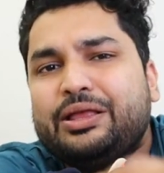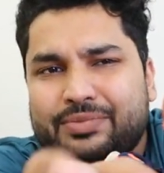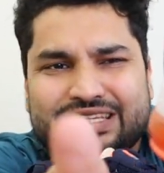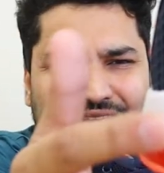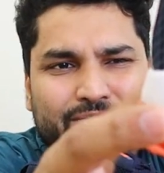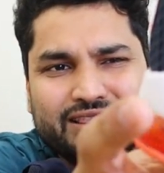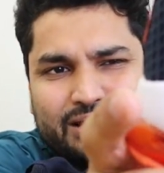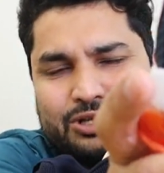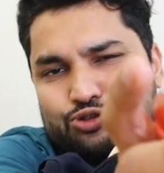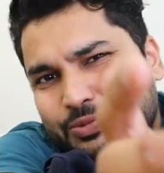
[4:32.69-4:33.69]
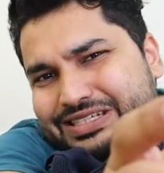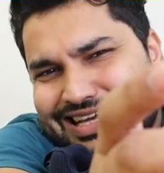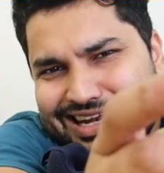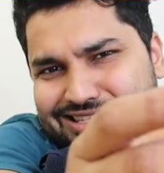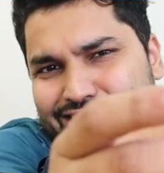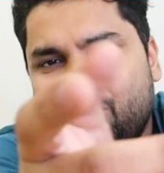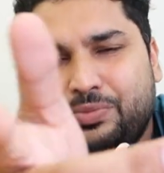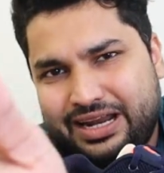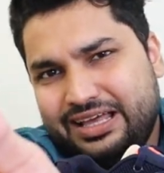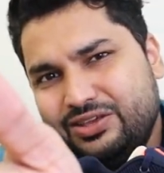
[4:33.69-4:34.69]
बेसिक मतलब ये जो भी स्टाइल से ये लोग
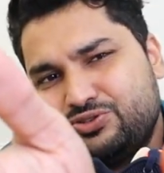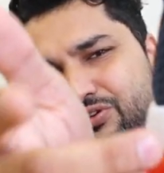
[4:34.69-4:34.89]
बनाते